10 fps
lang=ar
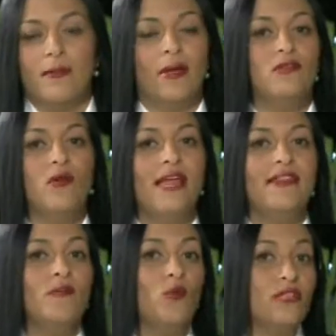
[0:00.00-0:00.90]
طبعا كل
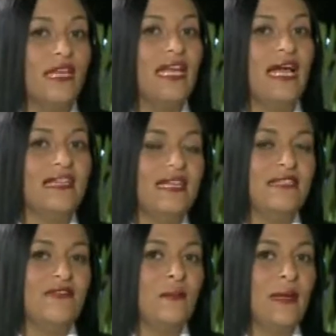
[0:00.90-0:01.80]
هذه المقتنيات
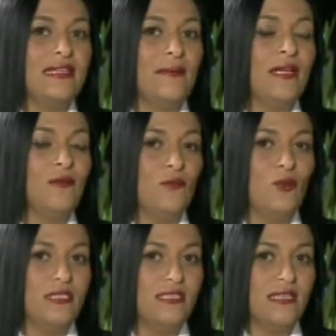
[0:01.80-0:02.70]
التي في المكتبات
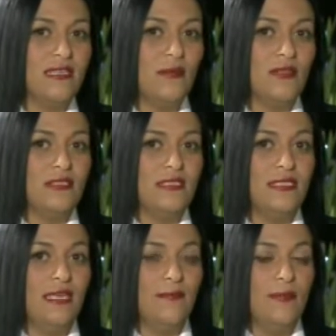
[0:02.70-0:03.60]
والمؤسسات
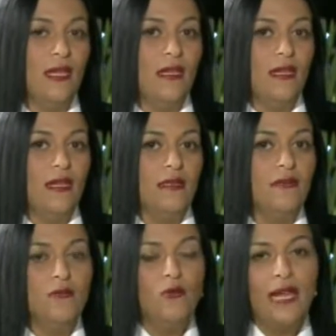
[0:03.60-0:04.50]
المقدسية
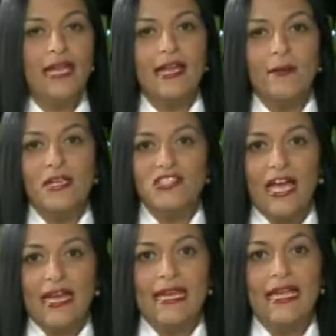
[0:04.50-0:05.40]
هناك
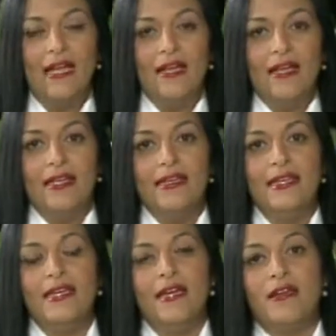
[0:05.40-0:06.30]
مشاريع
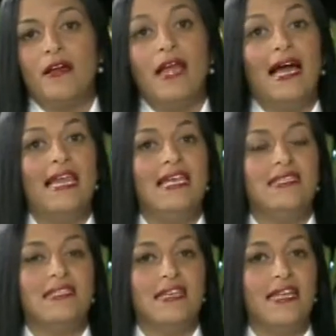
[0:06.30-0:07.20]
لنقلها على
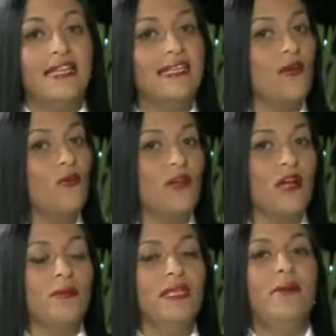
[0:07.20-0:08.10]
الإنترنت لتكون
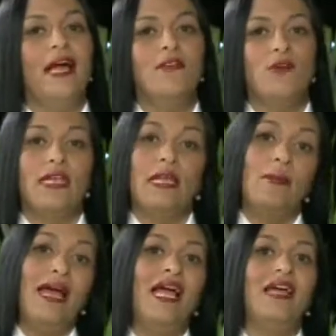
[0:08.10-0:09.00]
رقمية بحيث أن
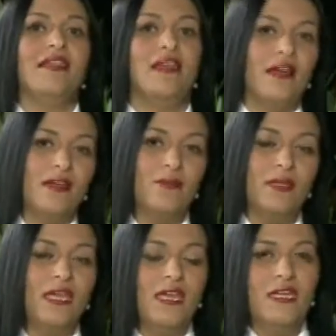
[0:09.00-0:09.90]
الباحث
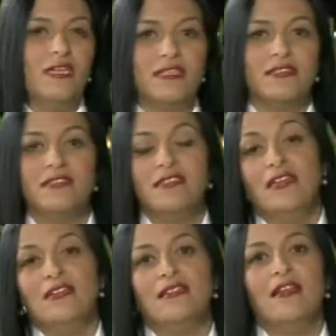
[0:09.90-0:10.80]
العربي
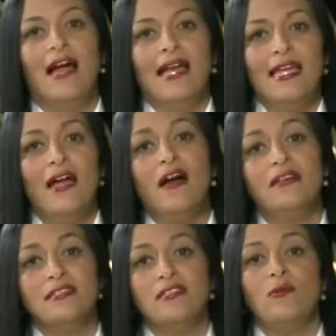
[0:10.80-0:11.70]
يستطيع الاطلاع عليها
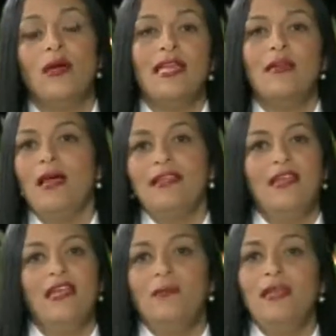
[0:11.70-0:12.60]
خاصة وأن
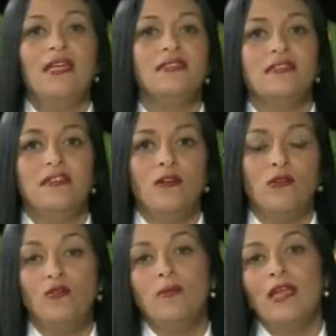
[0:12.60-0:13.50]
الباحث العربي لا يستطيع
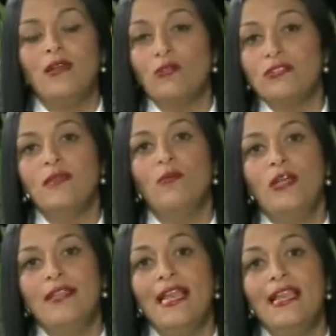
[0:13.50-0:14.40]
القدوم إلى القدس
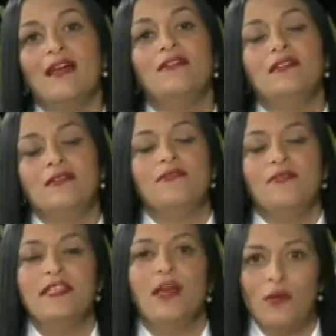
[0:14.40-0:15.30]
المحتلة
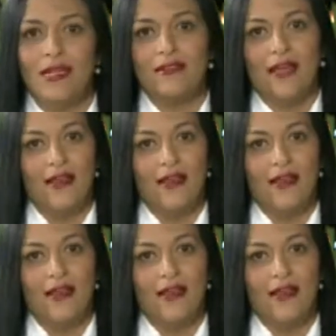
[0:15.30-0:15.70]
في دولة